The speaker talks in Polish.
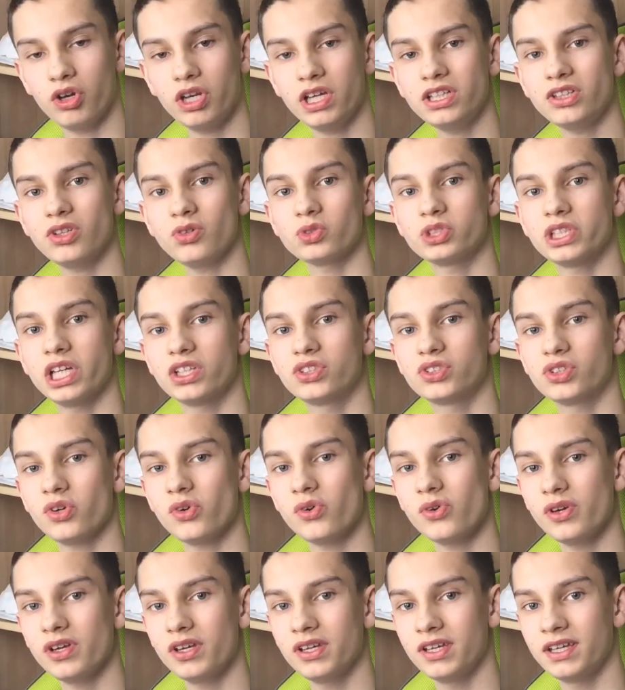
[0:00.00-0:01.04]
Kolejną
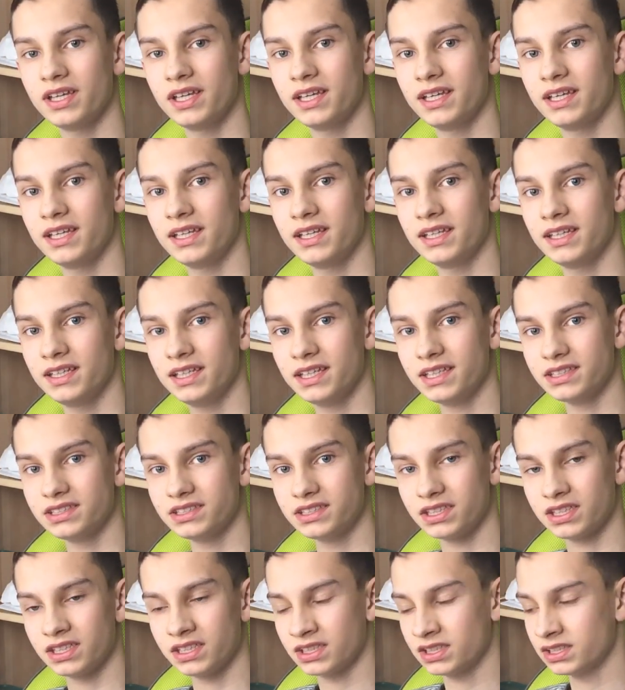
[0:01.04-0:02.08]
rzeczą
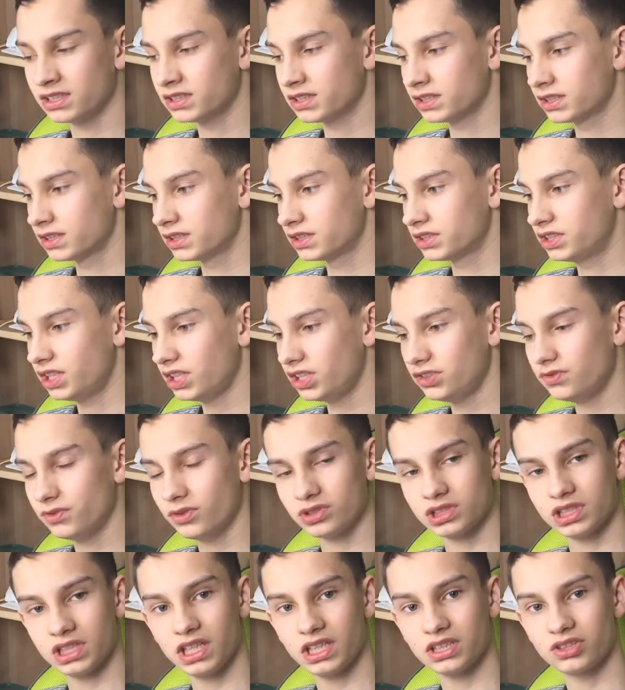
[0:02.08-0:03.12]
jest e, rzecz
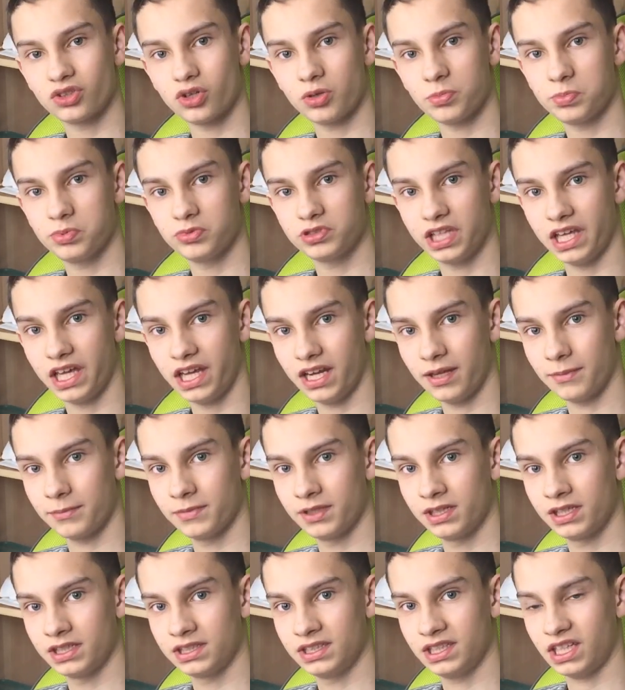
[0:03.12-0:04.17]
związana z
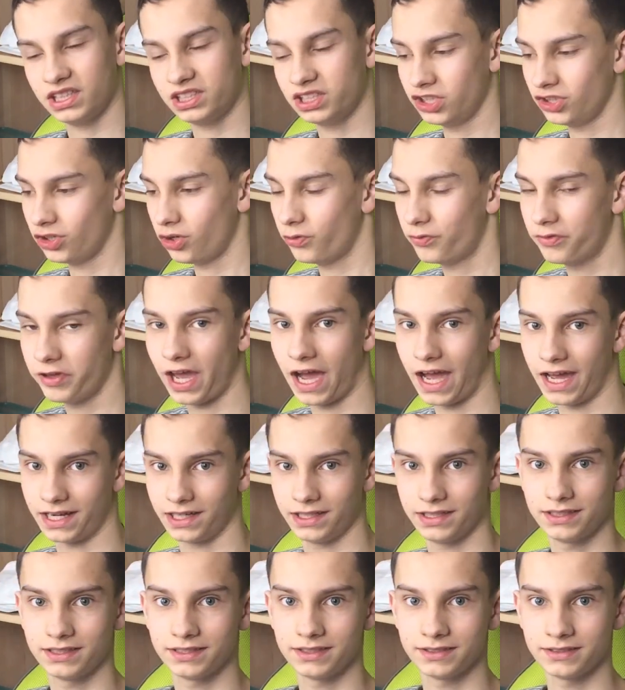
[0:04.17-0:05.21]
komputerem naszej ofiary.